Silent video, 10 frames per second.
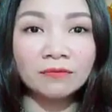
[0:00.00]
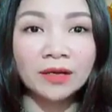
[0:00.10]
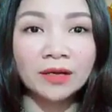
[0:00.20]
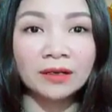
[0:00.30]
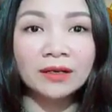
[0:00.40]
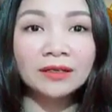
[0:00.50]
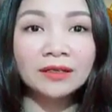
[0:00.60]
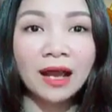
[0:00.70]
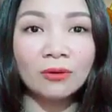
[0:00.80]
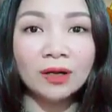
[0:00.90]
trong việc
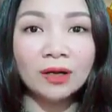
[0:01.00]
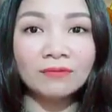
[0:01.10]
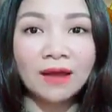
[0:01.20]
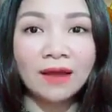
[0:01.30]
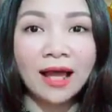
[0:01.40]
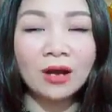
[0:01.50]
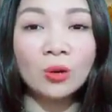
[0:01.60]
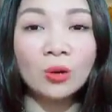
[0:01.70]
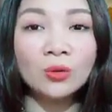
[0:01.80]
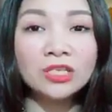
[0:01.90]
thảo luận và
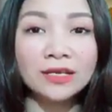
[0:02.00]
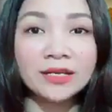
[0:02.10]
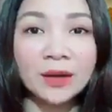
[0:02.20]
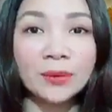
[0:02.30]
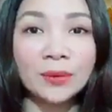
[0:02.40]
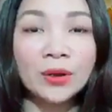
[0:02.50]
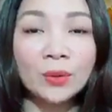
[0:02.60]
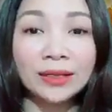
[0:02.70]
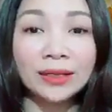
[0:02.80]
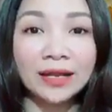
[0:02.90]
hỗ trợ nhau
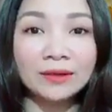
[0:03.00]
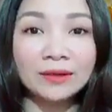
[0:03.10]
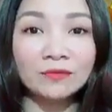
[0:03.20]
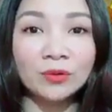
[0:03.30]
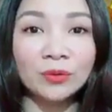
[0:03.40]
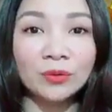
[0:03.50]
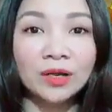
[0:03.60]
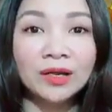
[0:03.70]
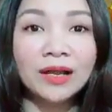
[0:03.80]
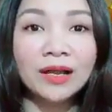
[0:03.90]
hoàn thành nhiệm vụ
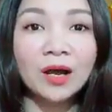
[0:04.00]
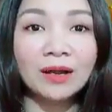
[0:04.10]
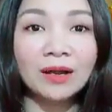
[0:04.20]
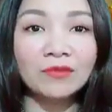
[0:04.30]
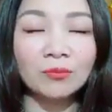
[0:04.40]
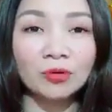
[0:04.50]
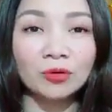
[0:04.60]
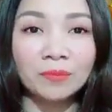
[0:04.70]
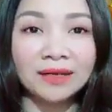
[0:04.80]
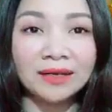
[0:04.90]
để họ làm việc
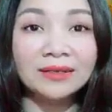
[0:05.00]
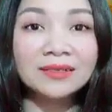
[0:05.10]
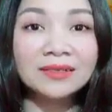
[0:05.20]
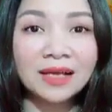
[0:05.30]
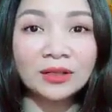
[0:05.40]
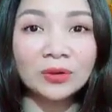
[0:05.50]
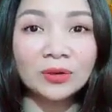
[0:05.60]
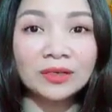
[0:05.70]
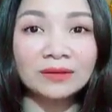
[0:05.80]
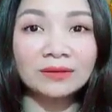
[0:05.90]
một mình sẽ tốt
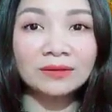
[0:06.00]
hơn.